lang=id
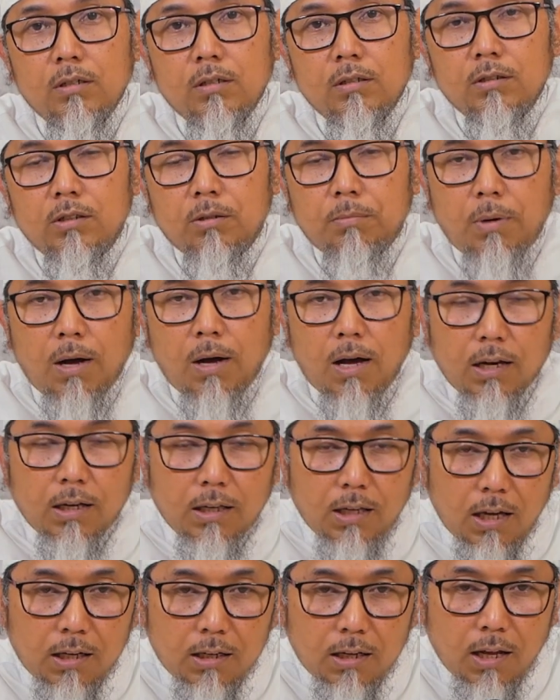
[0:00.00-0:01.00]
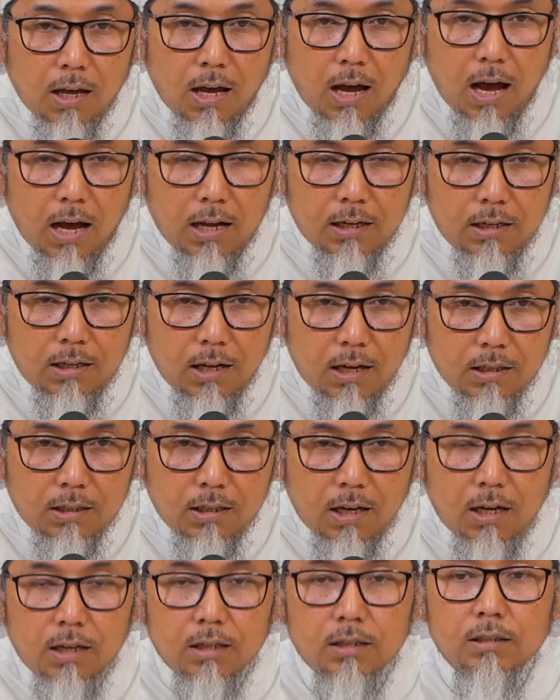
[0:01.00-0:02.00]
Sebahagian ada
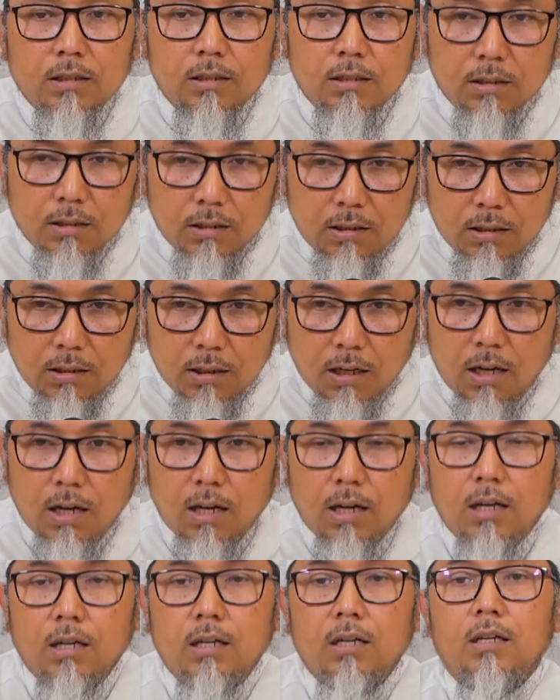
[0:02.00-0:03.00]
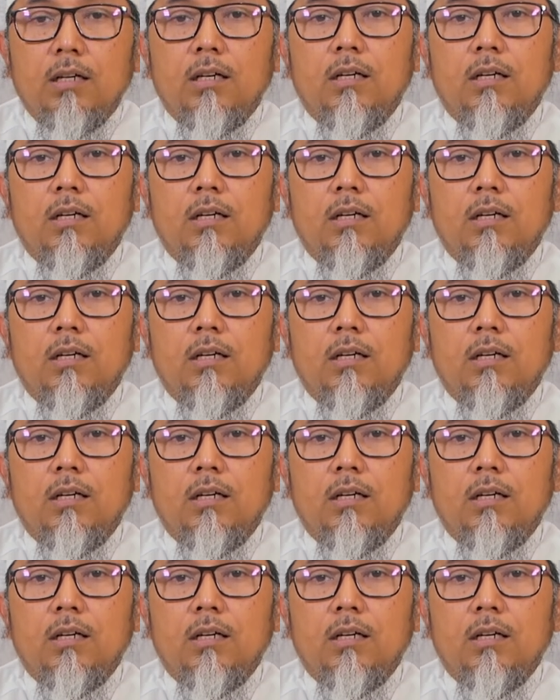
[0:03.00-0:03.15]
yang dia